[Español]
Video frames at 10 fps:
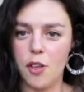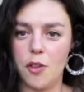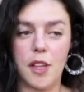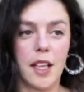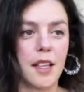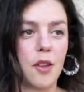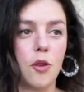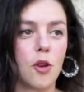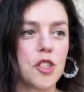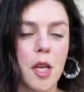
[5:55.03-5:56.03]
Quiero decirte que
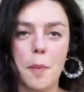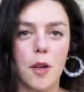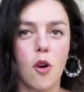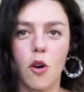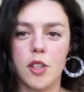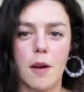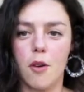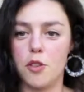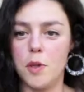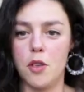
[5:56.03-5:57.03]
no siempre cojo
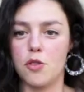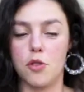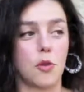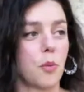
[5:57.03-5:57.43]
trabajos míos.